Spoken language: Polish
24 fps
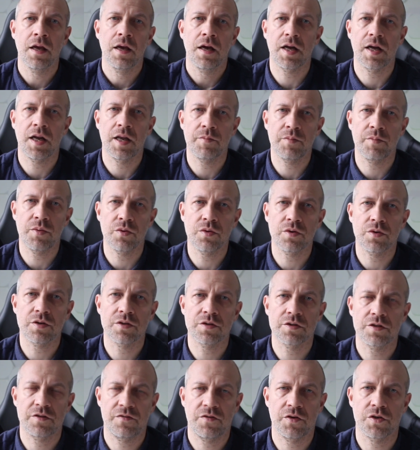Ale Bóg
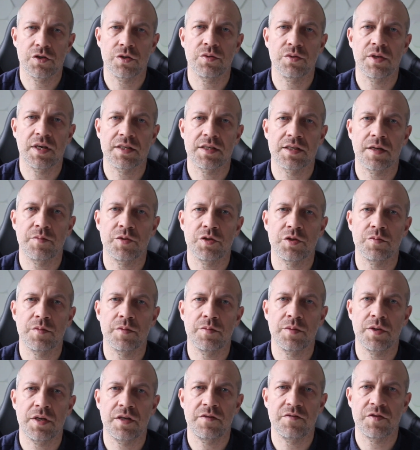stworzył nas, abyśmy
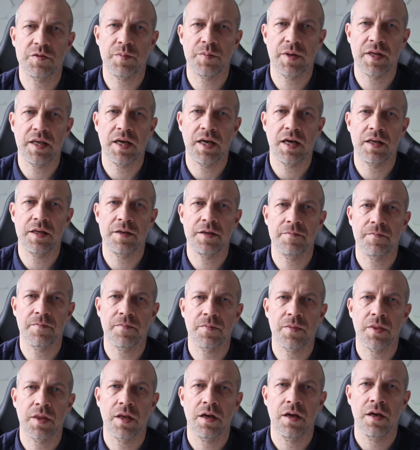byli wspaniali.
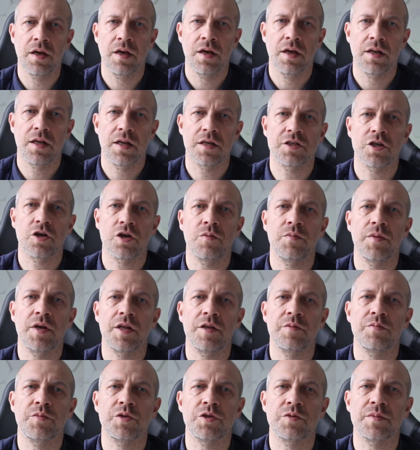Dlaczego
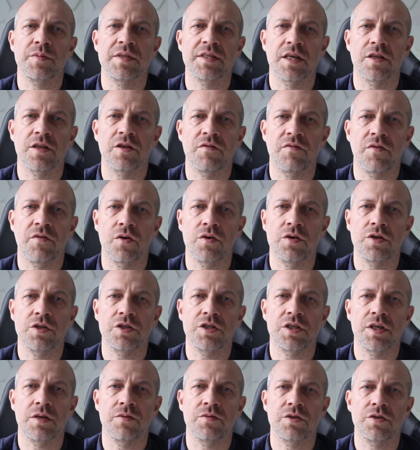mielibyśmy zadowolić
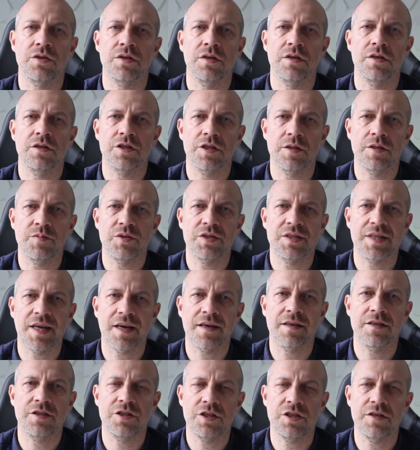się czymś
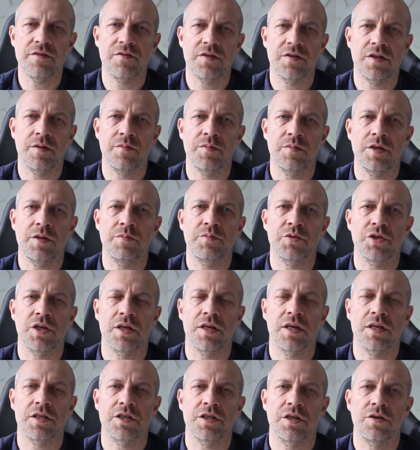tak dziwnym i
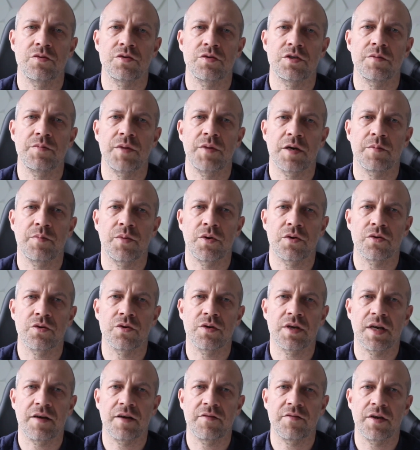przerażającym jak
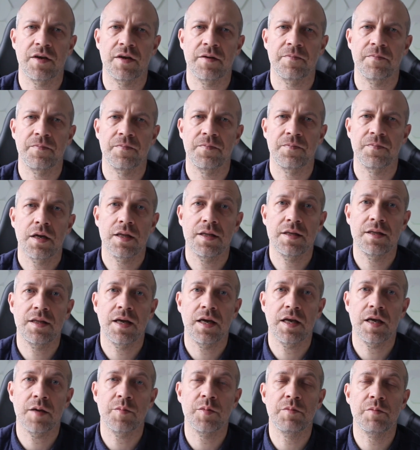pornografia? Kiedy
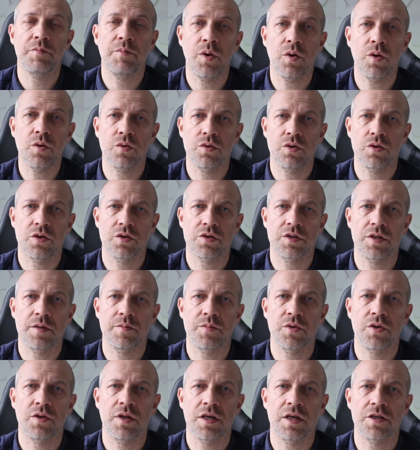dajemy Bogu
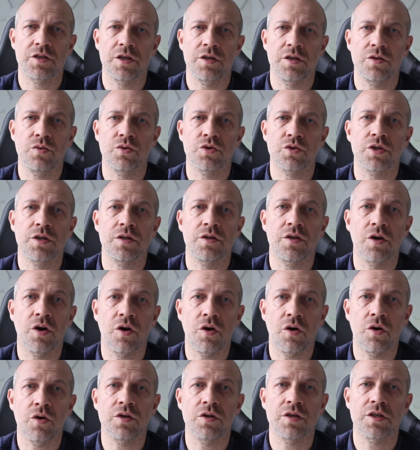dostęp do naszej duszy, to
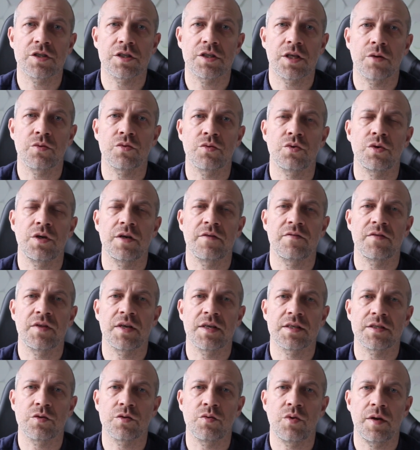On kształtuje w
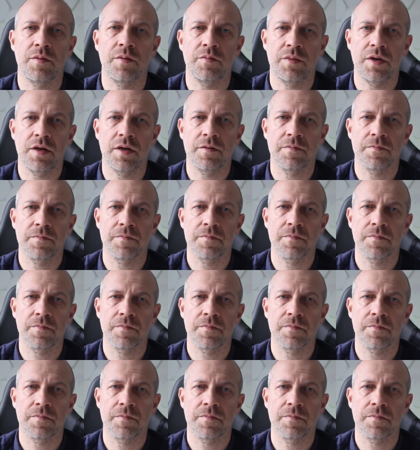nas głębie.